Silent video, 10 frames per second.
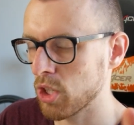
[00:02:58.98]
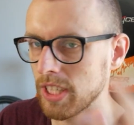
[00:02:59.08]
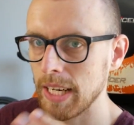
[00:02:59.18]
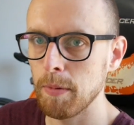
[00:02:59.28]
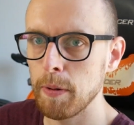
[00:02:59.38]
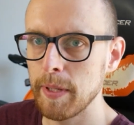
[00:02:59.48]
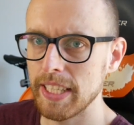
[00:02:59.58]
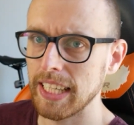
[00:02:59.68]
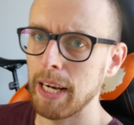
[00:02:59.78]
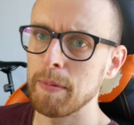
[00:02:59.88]
Możecie na moim
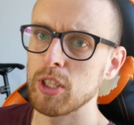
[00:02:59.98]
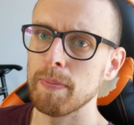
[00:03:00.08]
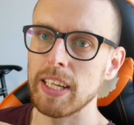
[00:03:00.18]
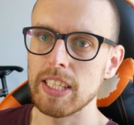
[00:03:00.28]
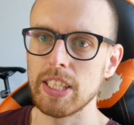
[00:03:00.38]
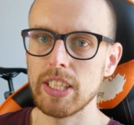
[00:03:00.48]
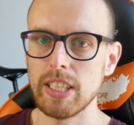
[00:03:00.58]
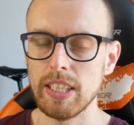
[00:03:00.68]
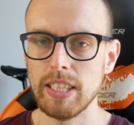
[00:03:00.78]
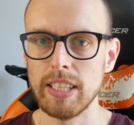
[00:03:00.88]
Instagramie
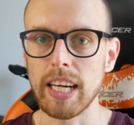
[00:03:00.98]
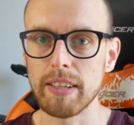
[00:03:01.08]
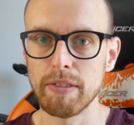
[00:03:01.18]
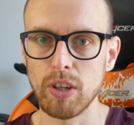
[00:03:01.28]
zobaczyć, e, jak